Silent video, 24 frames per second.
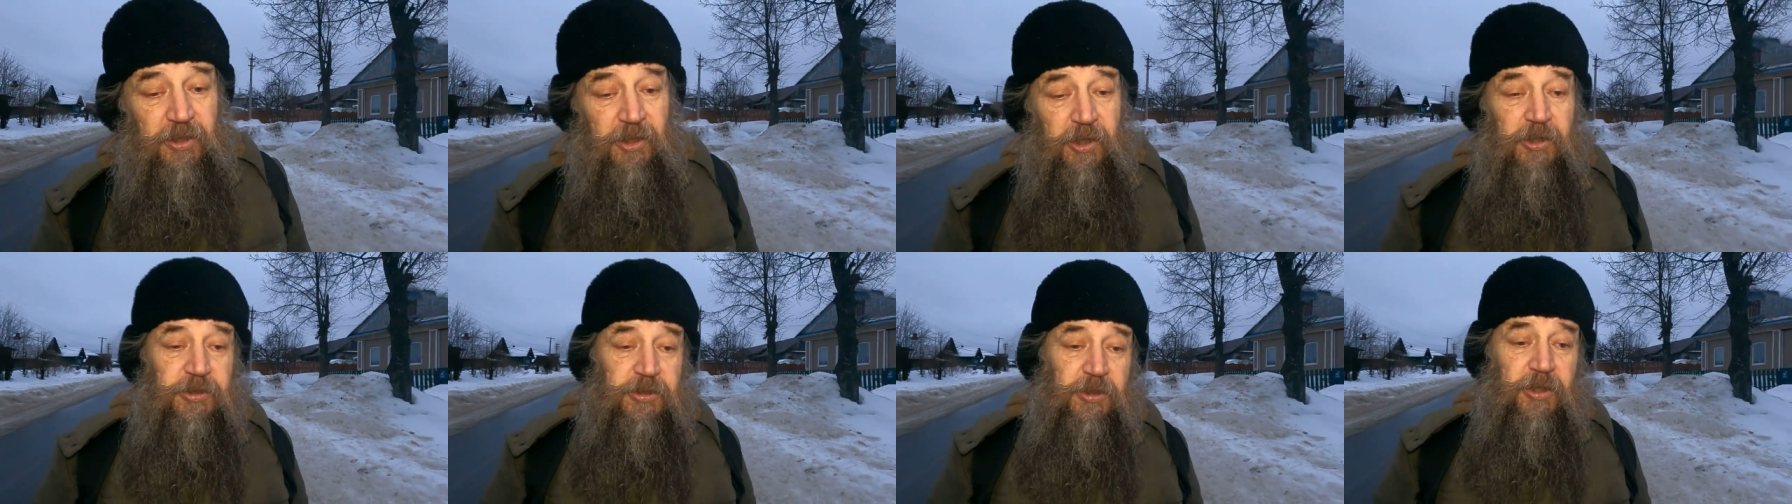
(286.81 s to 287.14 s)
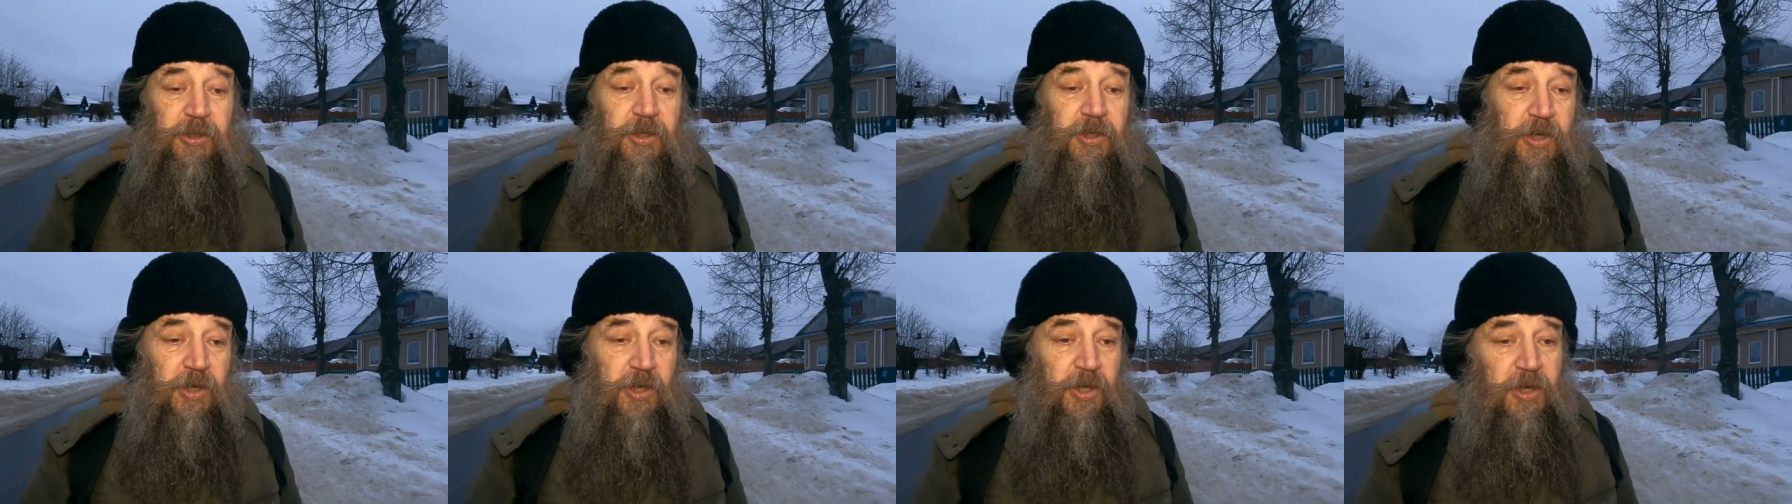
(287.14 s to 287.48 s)

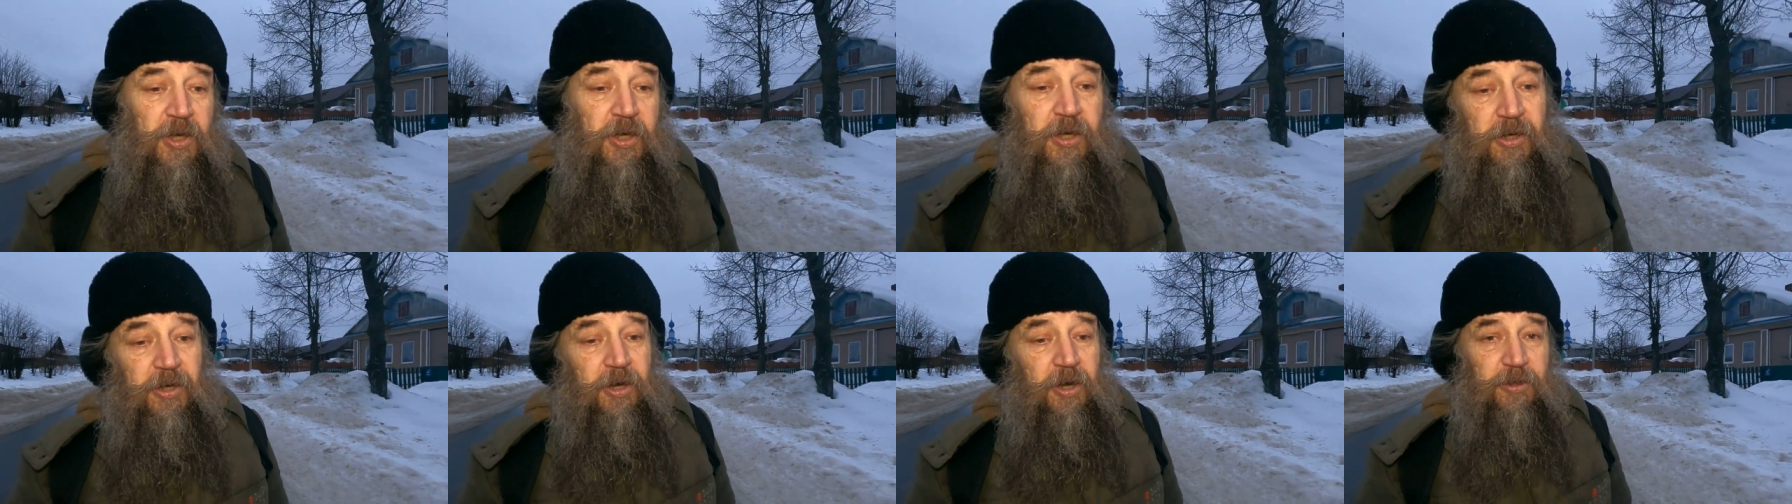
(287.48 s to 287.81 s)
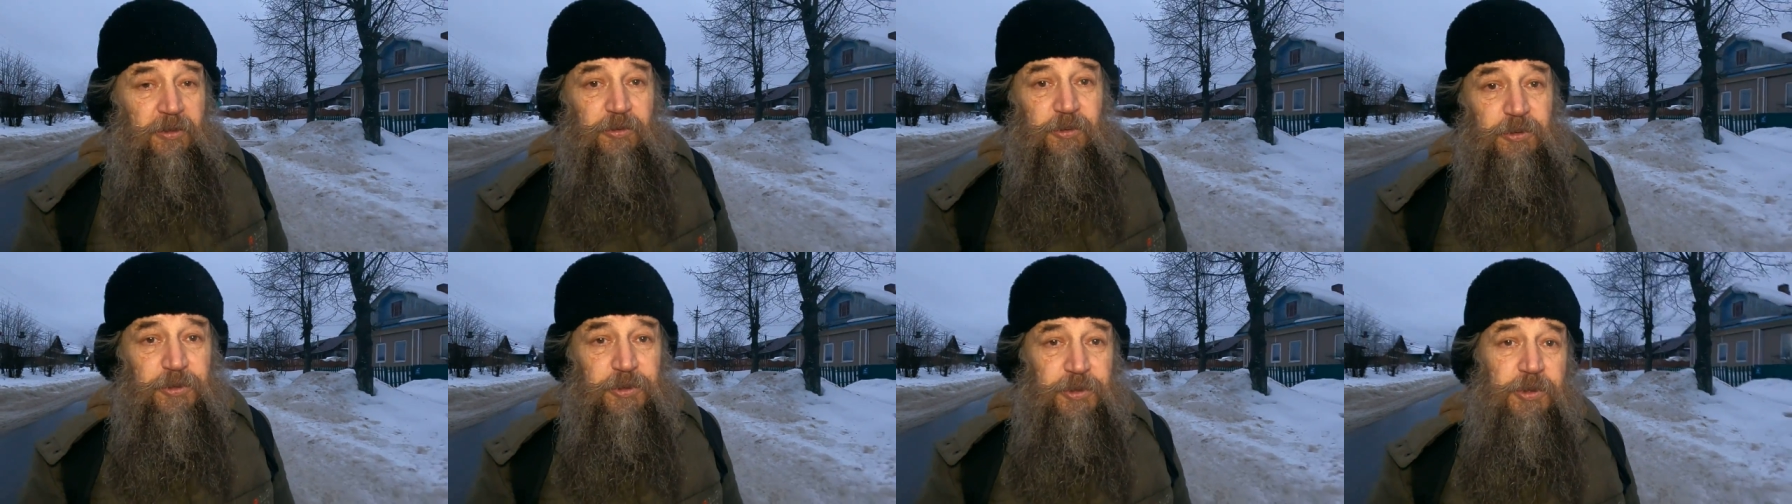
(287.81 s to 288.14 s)
это
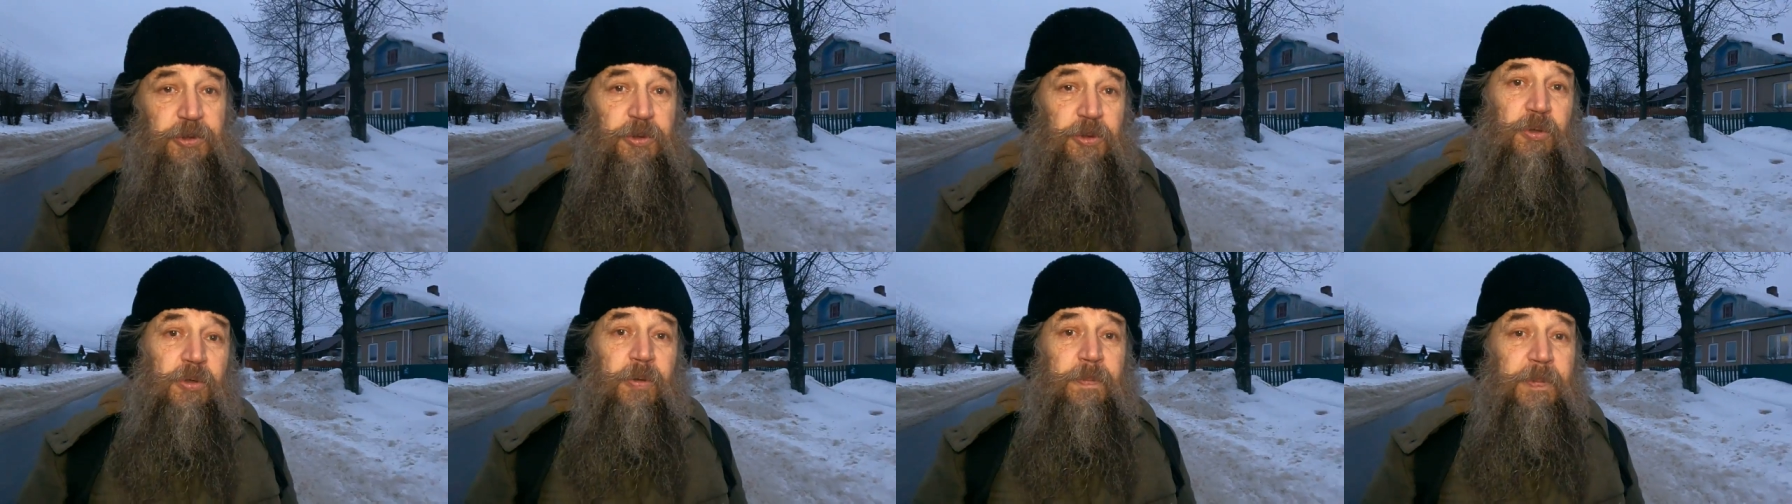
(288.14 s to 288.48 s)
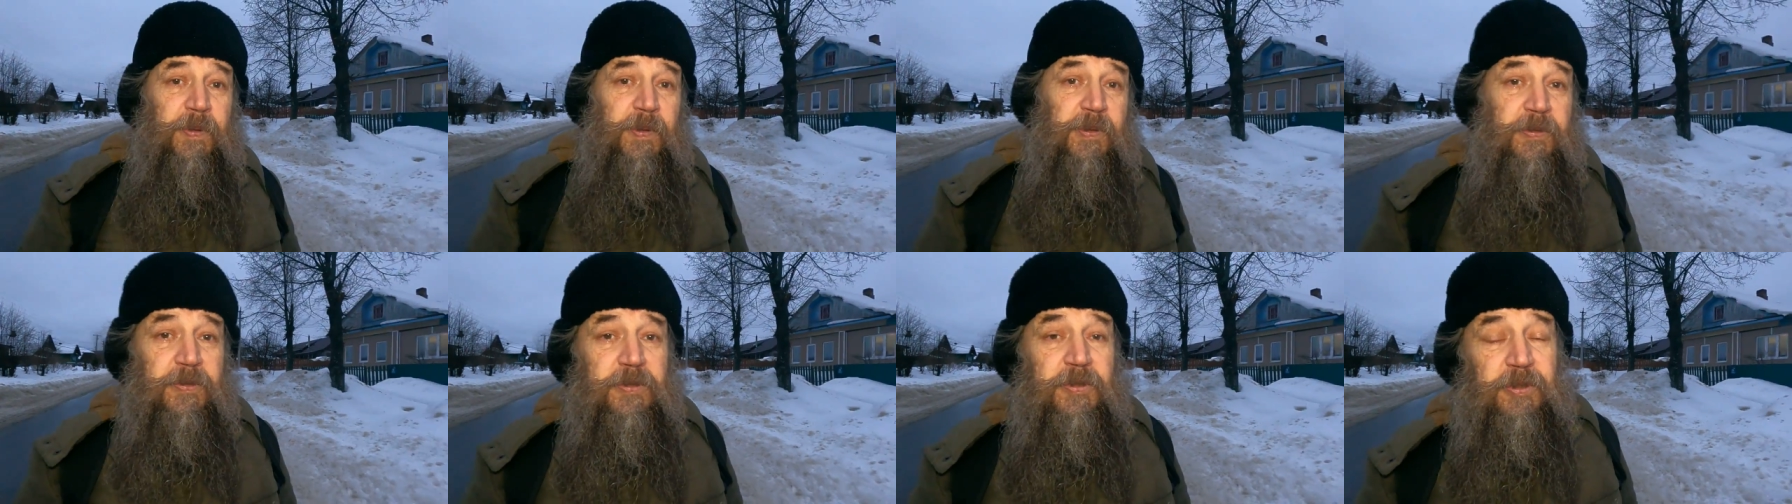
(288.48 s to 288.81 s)
хороший
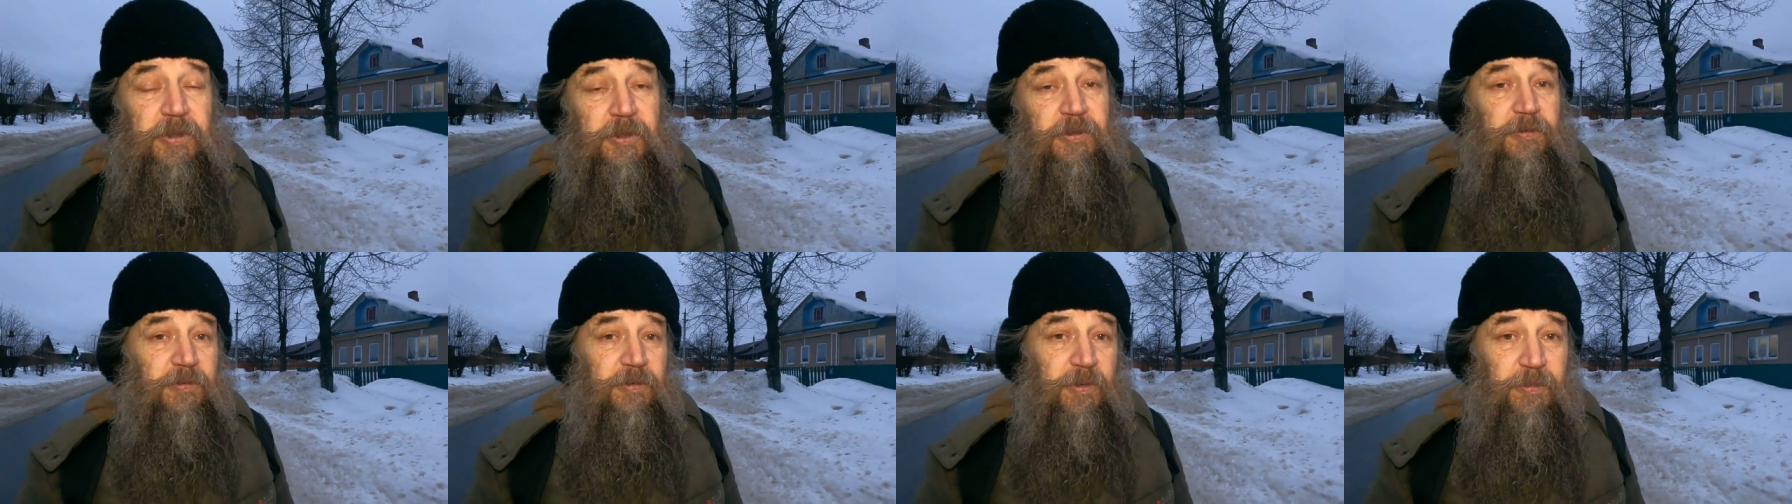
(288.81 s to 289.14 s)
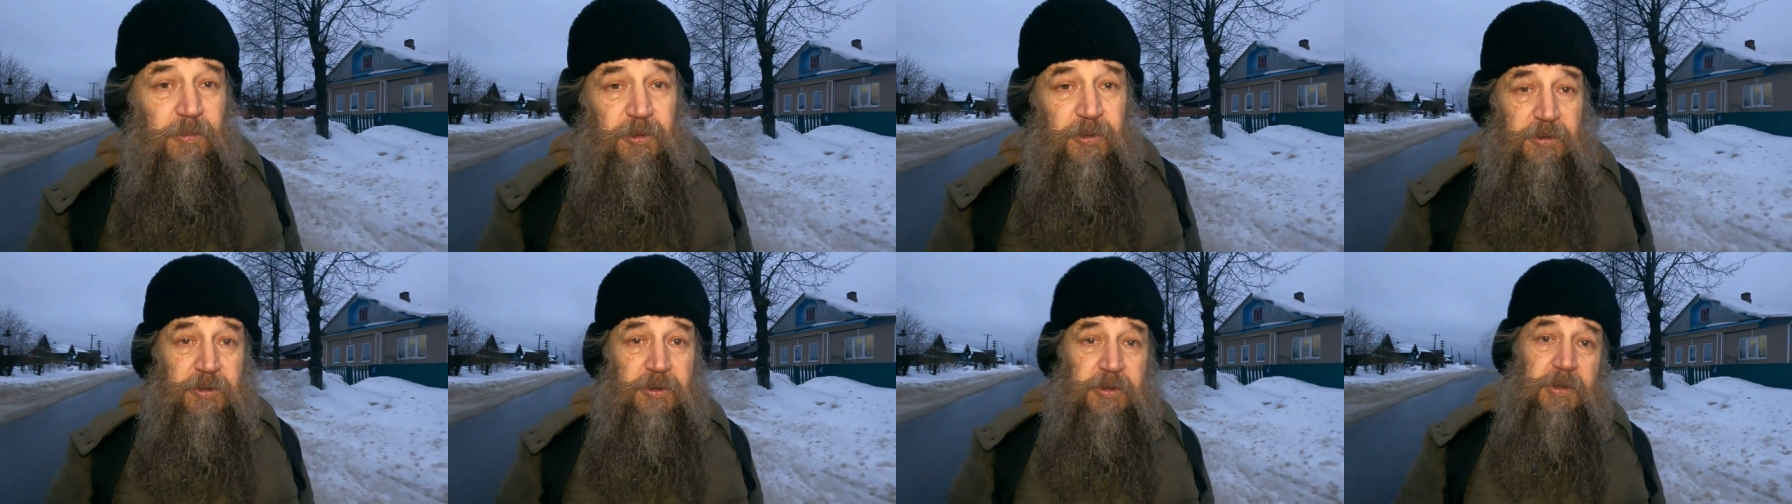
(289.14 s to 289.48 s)
допинг, что
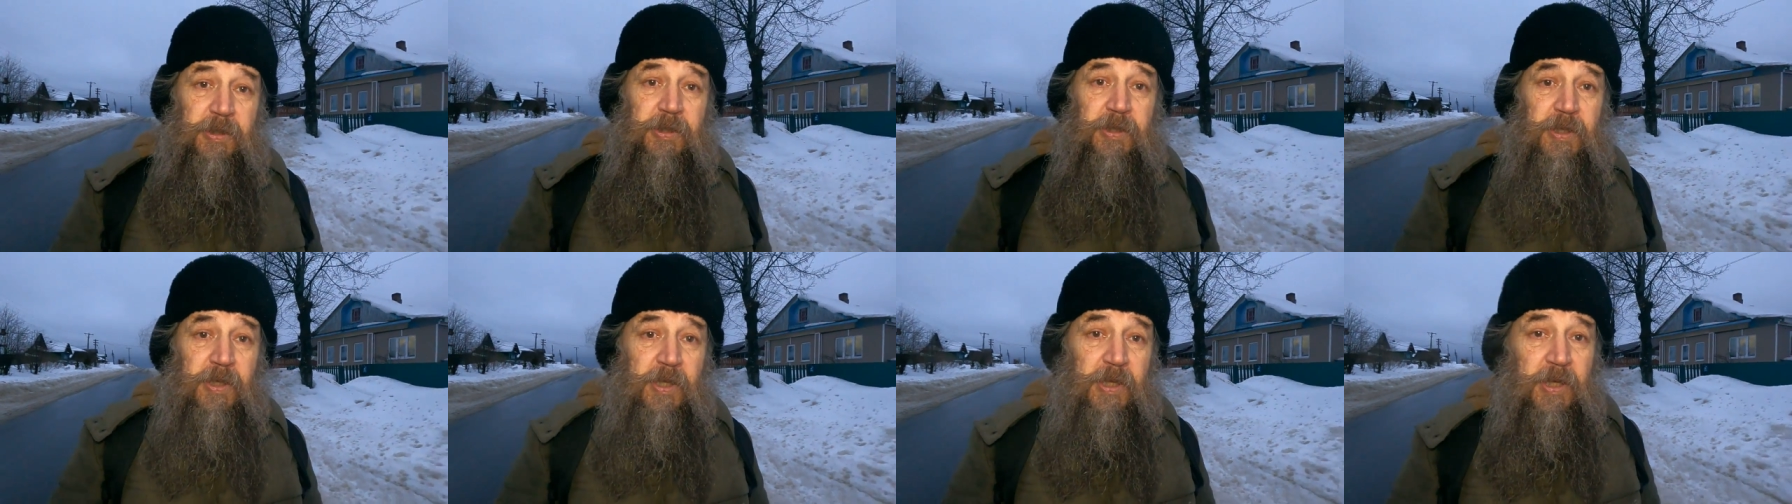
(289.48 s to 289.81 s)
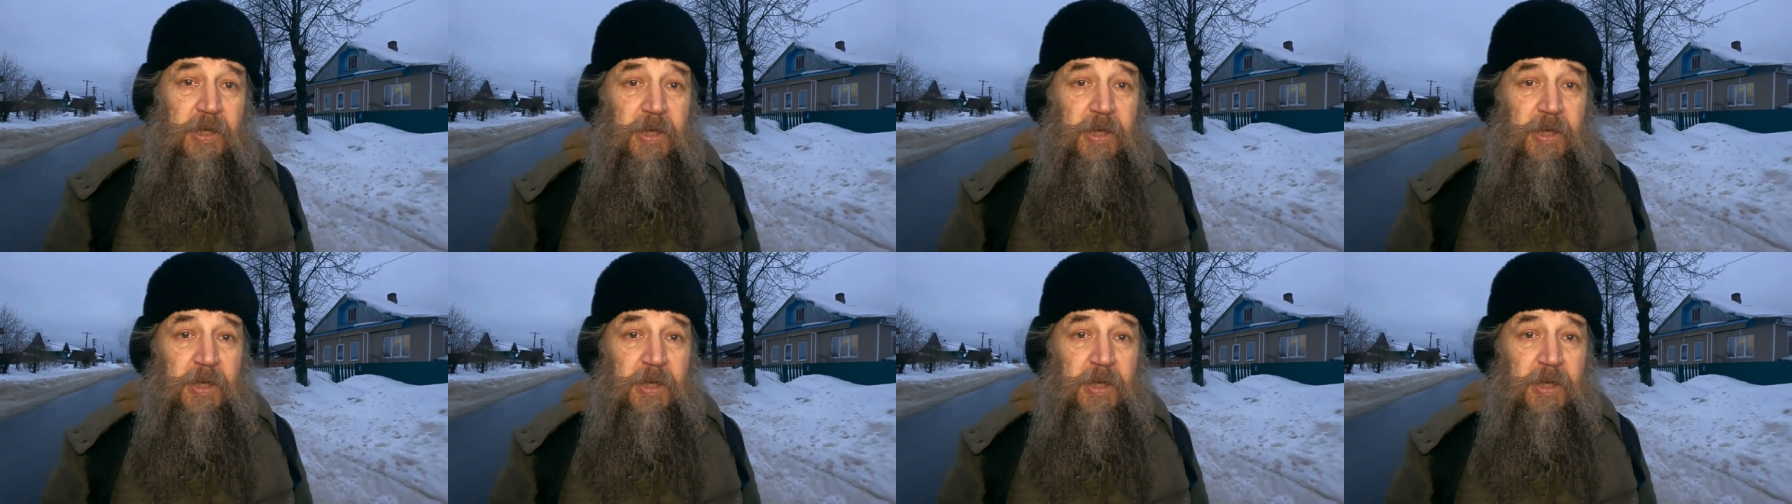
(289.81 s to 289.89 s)
его можно